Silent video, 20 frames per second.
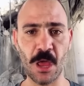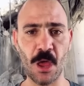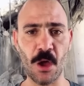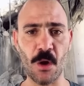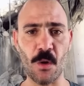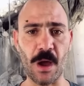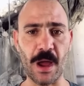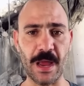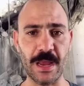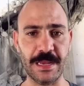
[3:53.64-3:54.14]

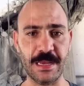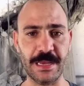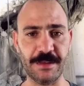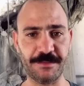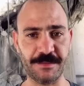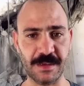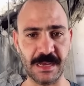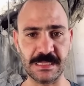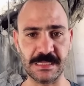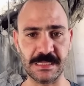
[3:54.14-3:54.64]
وحاليا في
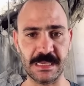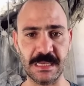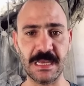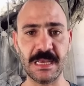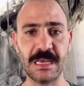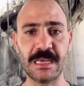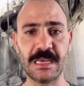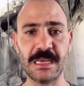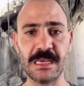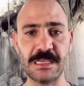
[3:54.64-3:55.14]
غزه
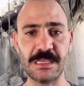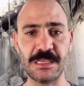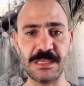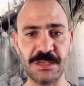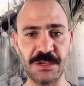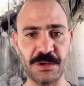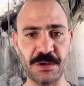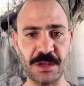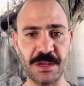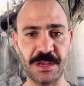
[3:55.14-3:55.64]
جيت
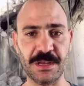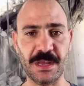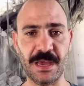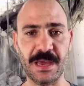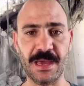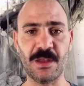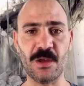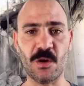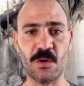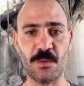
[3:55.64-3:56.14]
زياره هنا
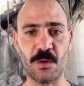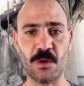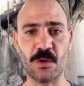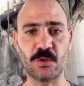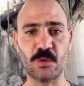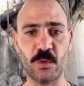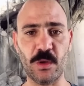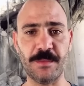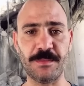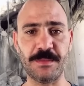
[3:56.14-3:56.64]
انا ومراتي
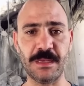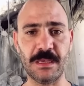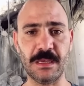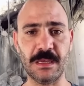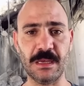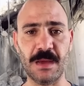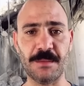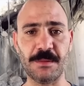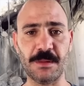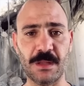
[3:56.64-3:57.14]
وابني
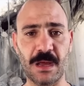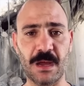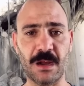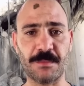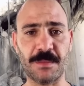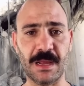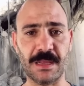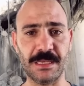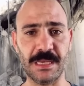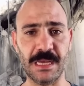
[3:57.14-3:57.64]
قبل الحرب
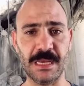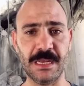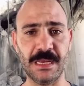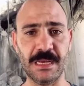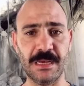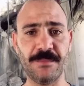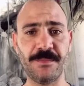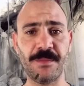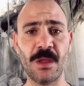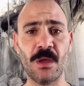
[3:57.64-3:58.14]
عند اهلها